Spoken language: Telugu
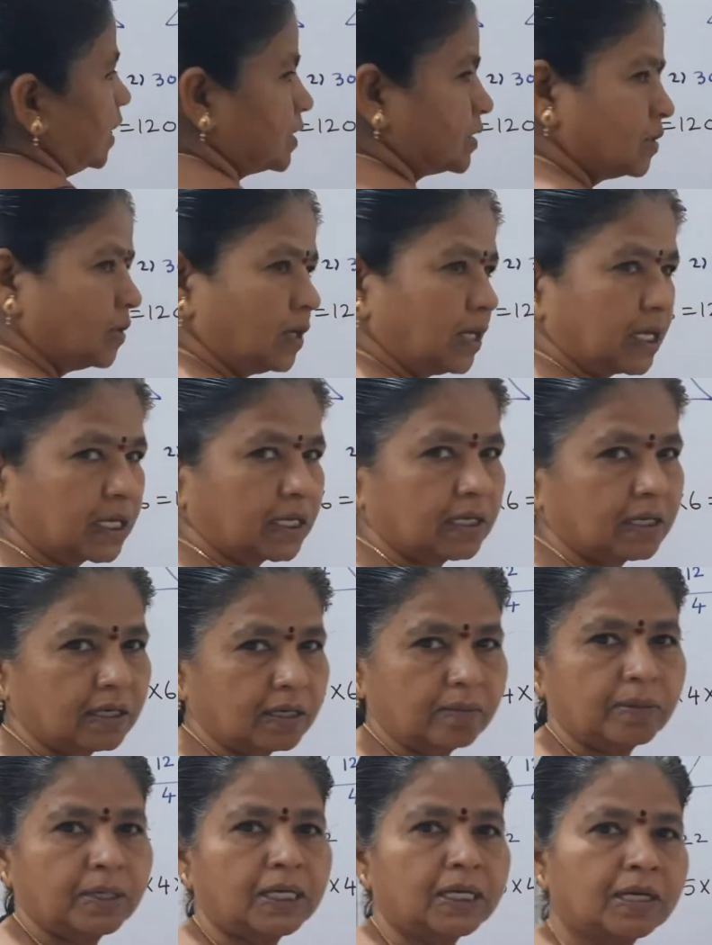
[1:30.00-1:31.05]
సో లక్కీగా
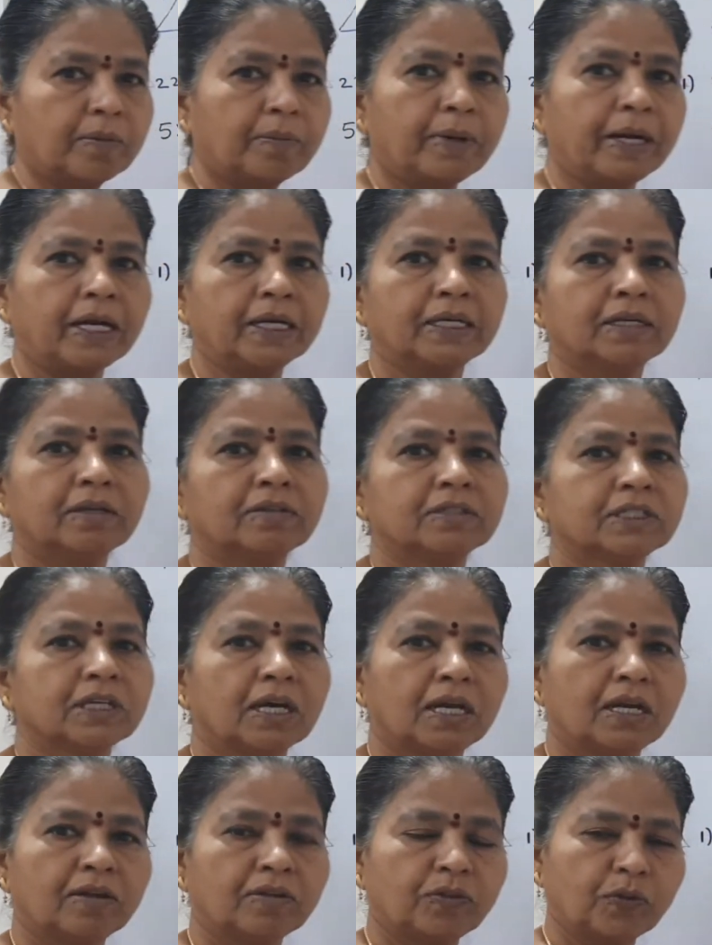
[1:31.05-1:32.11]
మనకి ప్యాటర్న్ చాలా